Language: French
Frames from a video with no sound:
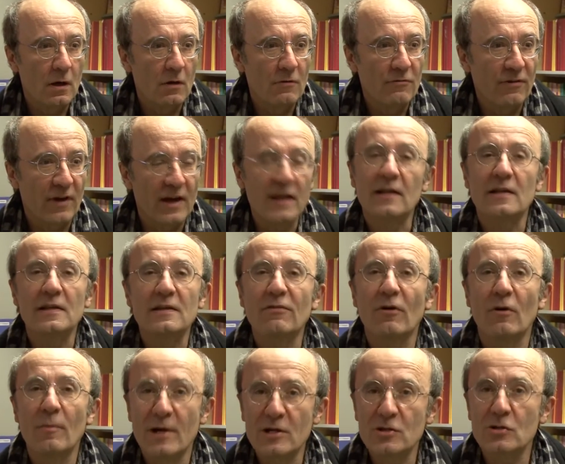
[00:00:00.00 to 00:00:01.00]
vrai
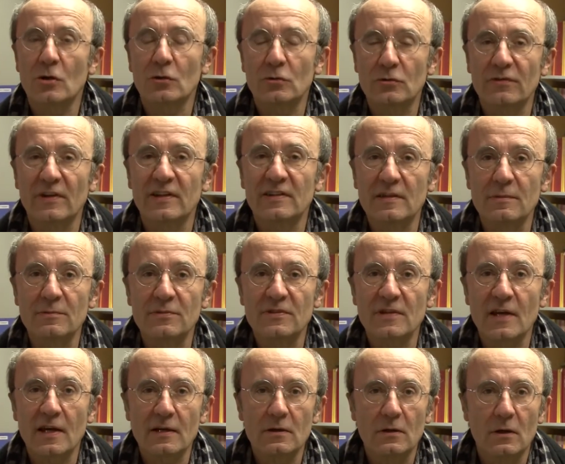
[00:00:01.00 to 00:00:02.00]
livre majeur du XXe
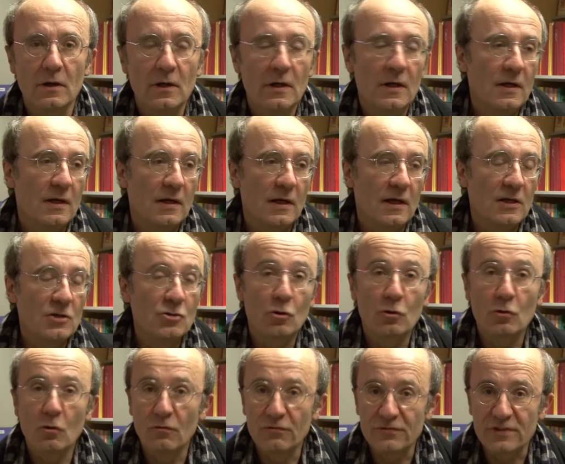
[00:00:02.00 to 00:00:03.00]
siècle, et je
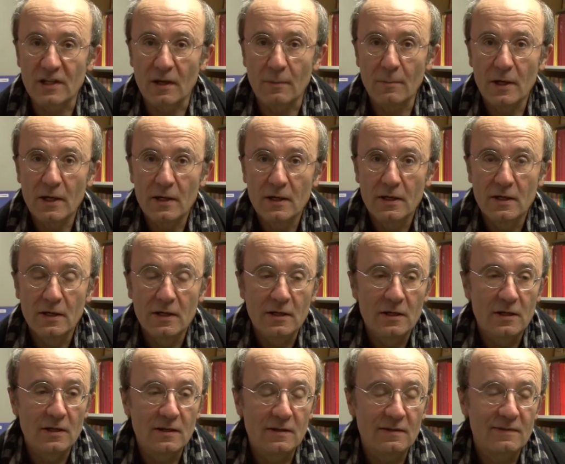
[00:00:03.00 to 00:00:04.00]
le confirme.
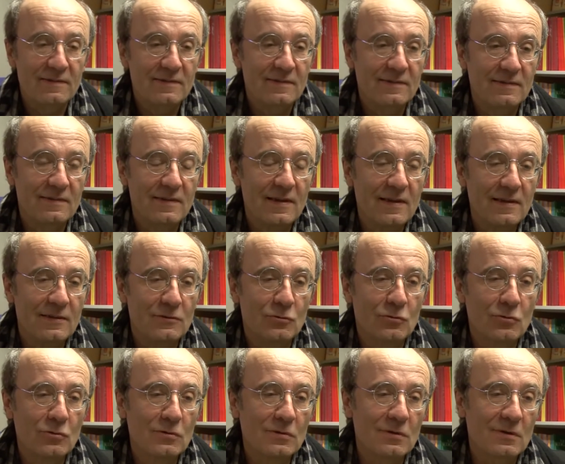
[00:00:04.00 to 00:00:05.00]
C'est
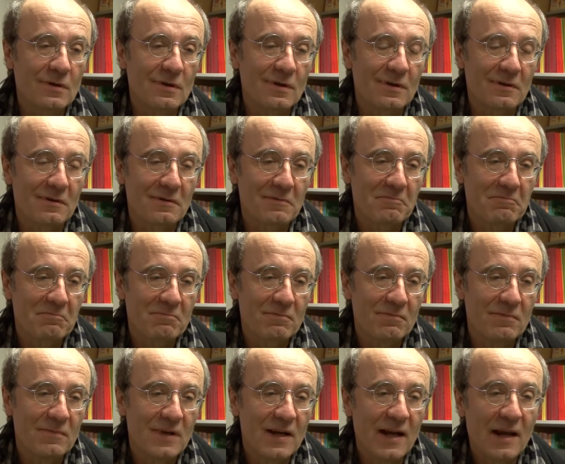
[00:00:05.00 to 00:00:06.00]
d'une
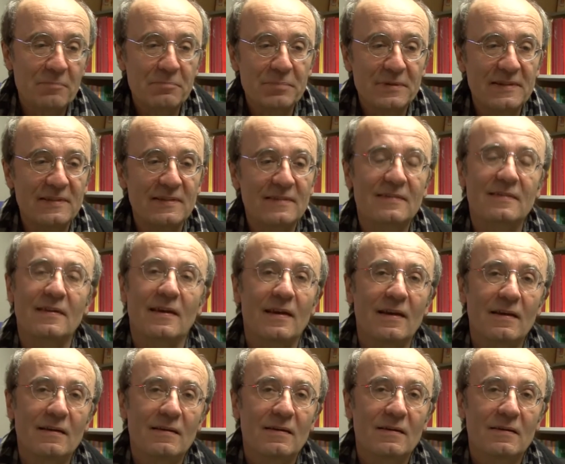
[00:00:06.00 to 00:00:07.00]

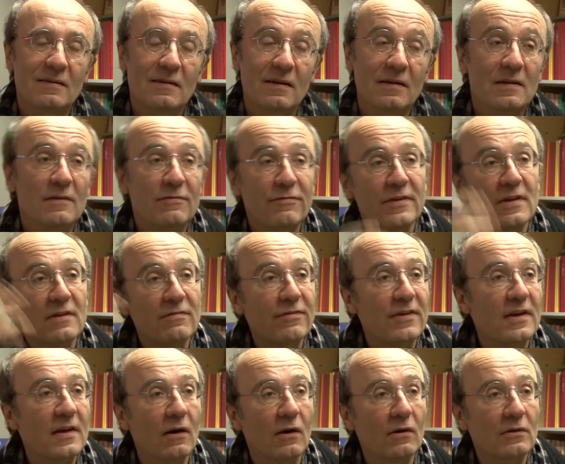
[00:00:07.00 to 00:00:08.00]
limpidité, euh, il
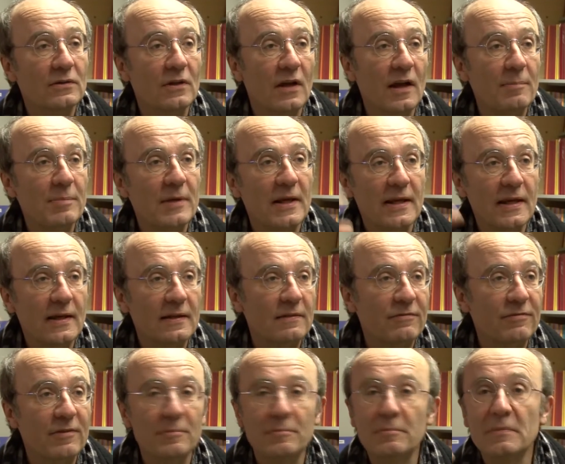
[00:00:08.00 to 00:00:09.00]
fait, dans la Pléiade,
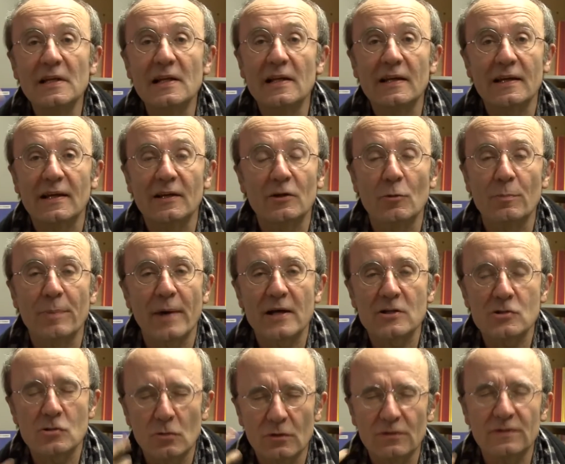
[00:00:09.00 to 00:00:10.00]
il fait mille et quelques
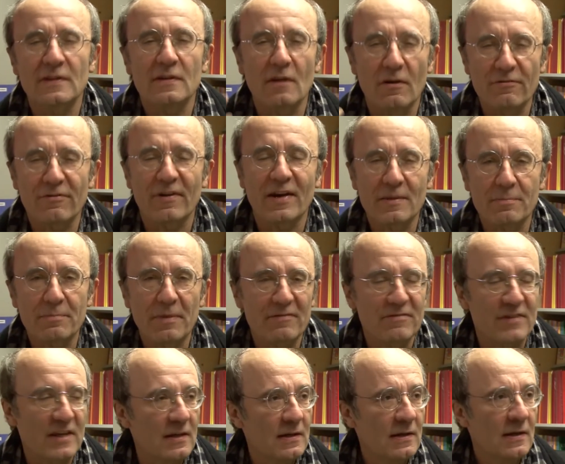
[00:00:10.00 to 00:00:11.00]
pages, donc c'est un vrai
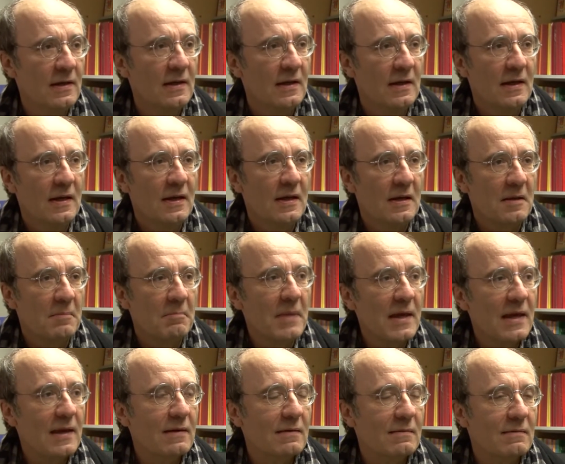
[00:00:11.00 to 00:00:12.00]
pavé.
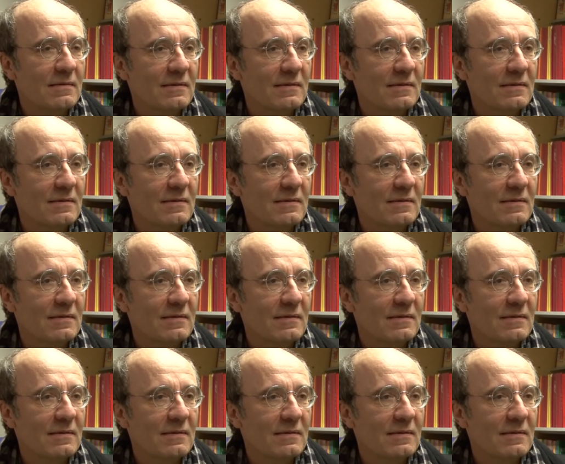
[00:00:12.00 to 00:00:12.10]
Mais